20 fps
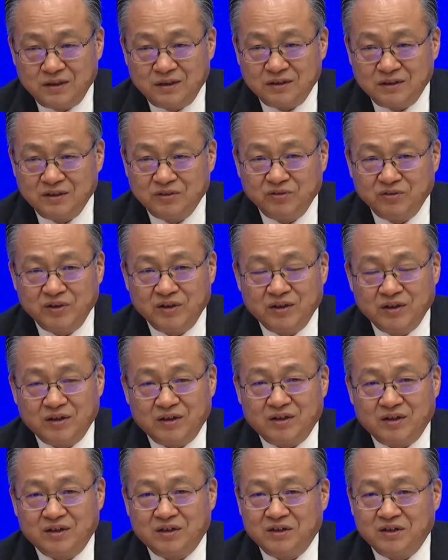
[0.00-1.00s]
应对
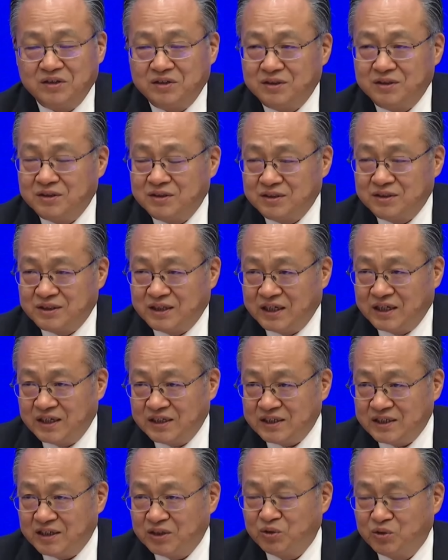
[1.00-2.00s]
了前些
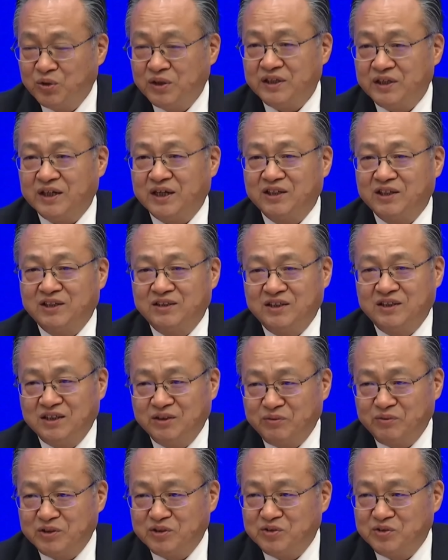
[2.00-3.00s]
年的困难，特
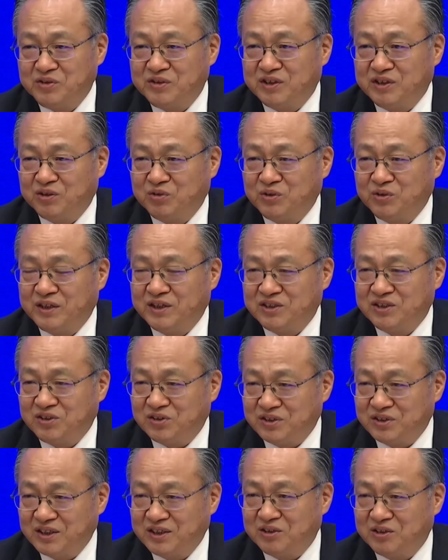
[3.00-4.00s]
别是去年多年少
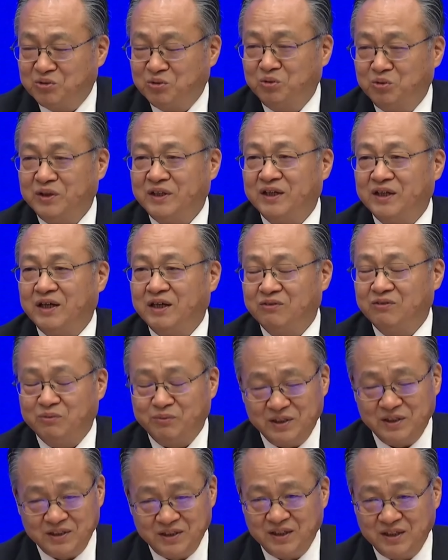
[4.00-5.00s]
见的这种困难，我
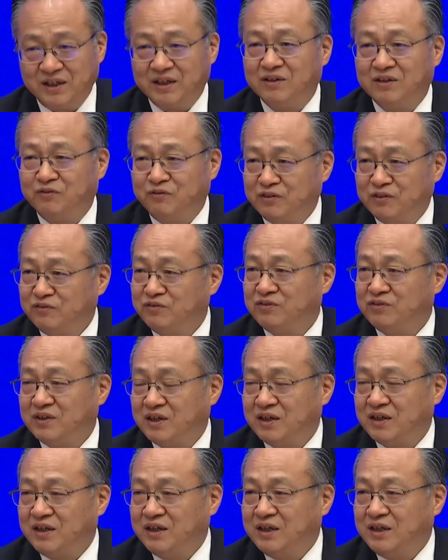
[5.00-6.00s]
们也积累了丰富的
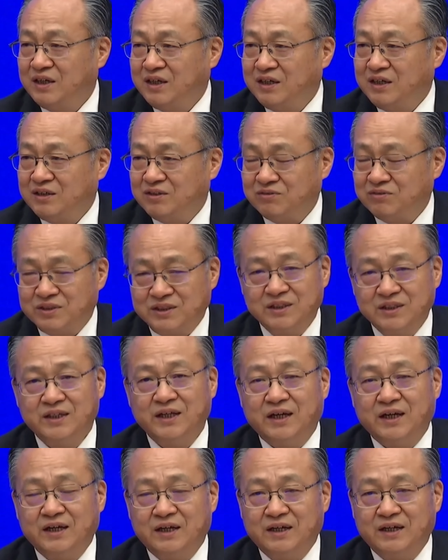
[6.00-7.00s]
这种经
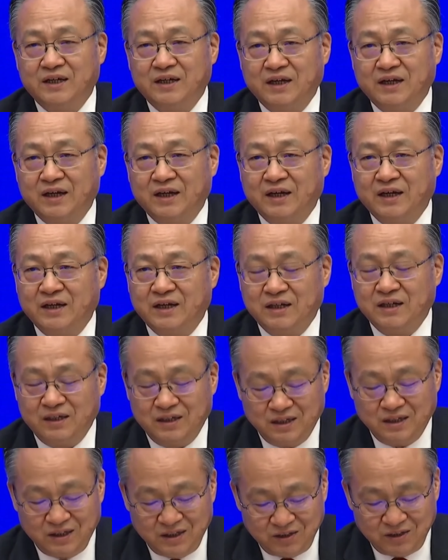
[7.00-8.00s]
验。哎，
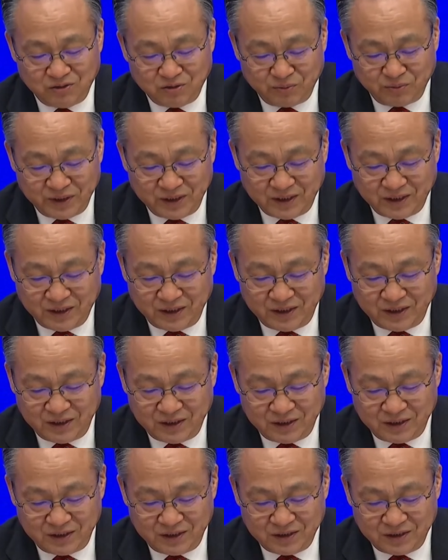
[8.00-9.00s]
我们呢，
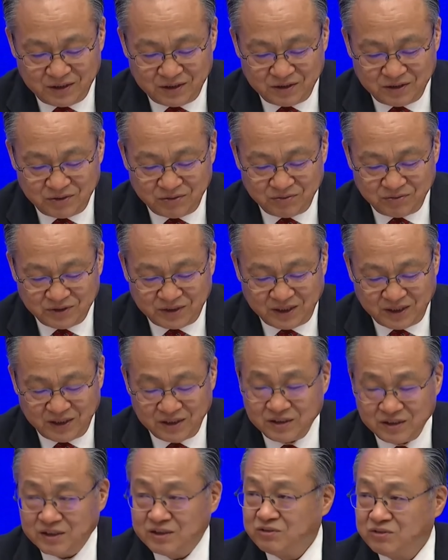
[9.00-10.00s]
从财
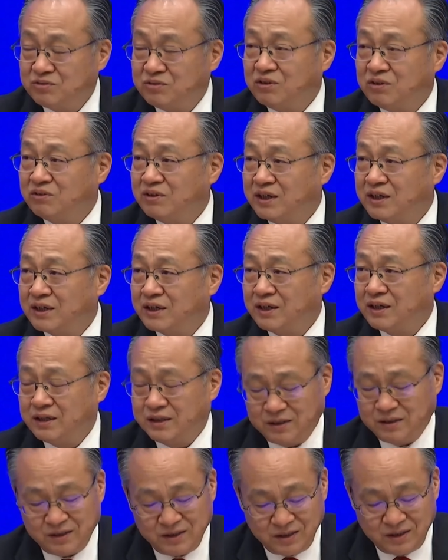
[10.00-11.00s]
政金融状况来看呢，